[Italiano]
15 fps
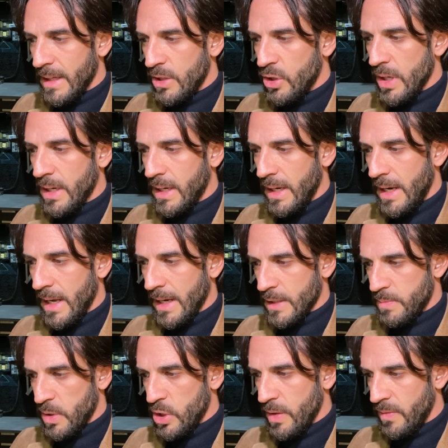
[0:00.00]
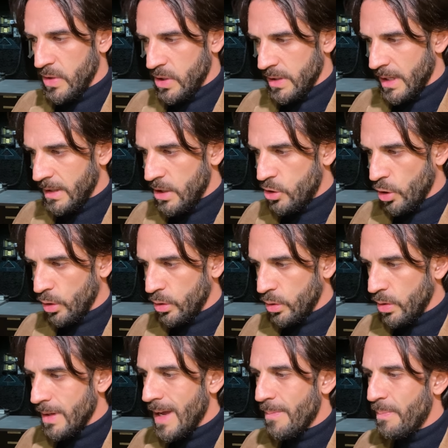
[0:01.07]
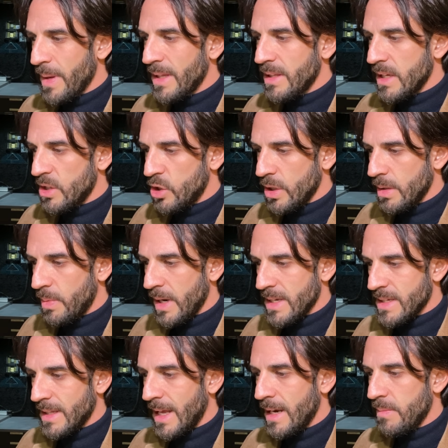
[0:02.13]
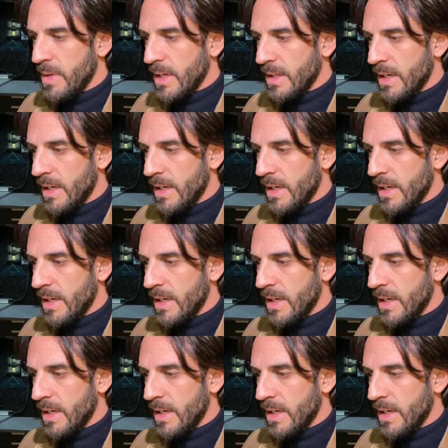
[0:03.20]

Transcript: cerchi in lega specifici da 18 e appendici riprese dalle mini del